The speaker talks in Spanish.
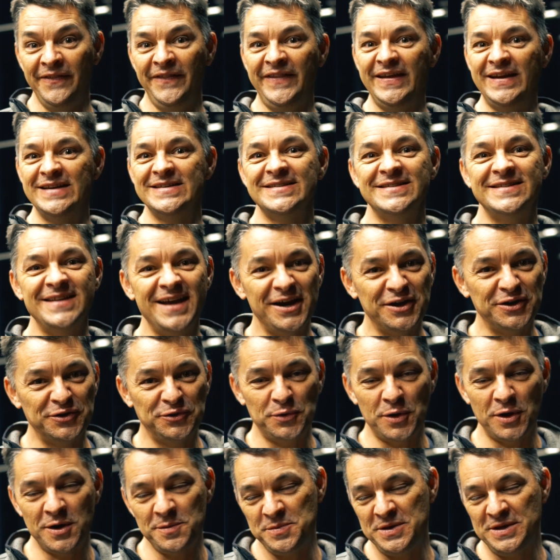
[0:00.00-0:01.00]
antes de
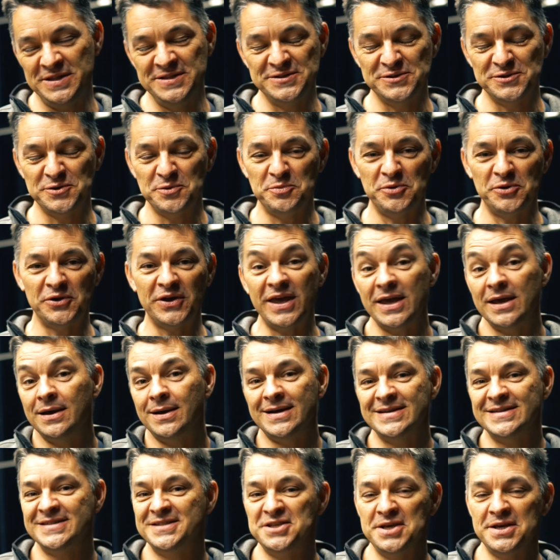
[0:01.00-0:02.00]
actuar, pienso, porque
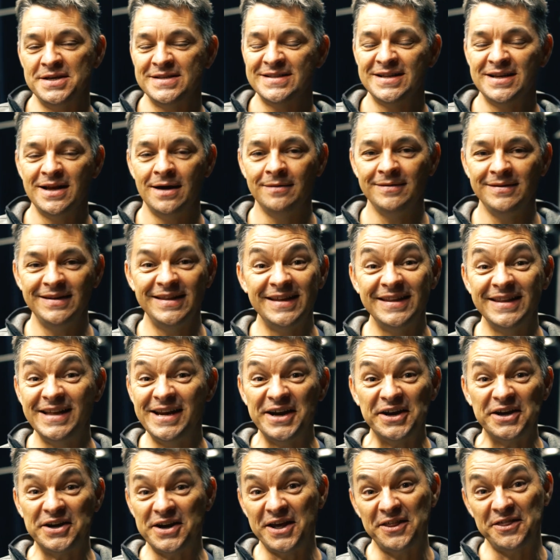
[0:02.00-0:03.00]
así es la vida de
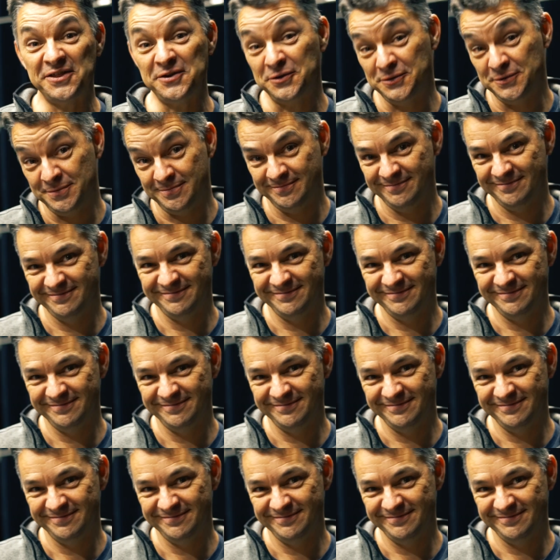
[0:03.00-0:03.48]
la creación.